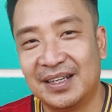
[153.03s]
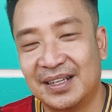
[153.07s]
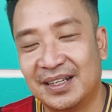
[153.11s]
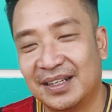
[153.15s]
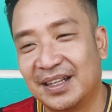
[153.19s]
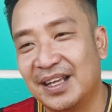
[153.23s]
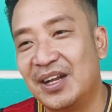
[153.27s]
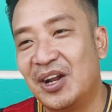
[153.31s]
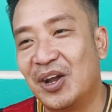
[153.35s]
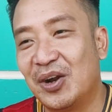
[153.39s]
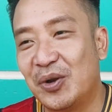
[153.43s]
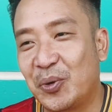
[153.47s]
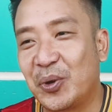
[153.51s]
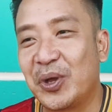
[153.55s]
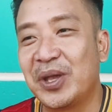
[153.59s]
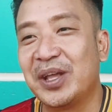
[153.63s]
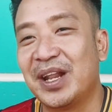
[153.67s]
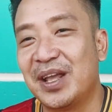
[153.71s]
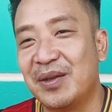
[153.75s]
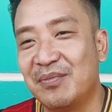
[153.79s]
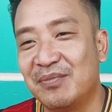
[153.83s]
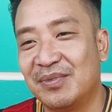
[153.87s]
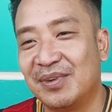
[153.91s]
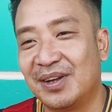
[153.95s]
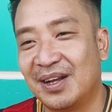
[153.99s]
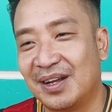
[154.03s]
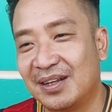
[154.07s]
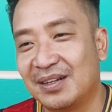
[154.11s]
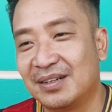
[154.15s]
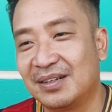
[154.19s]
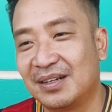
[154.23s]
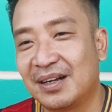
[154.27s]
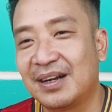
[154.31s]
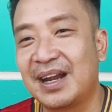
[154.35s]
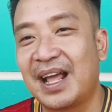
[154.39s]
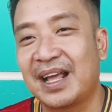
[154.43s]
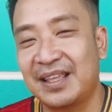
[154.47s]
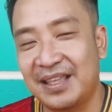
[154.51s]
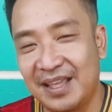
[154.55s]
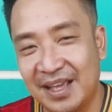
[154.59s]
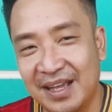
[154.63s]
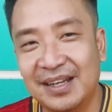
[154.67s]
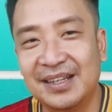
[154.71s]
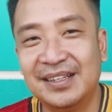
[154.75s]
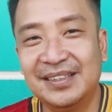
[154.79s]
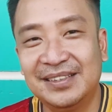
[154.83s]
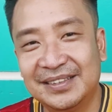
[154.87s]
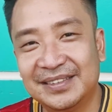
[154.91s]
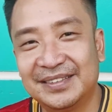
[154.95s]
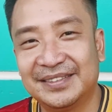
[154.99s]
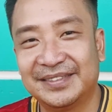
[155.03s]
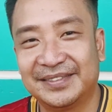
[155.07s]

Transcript: thì đó là kỷ niệm à, rất đáng nhớ ờ, bây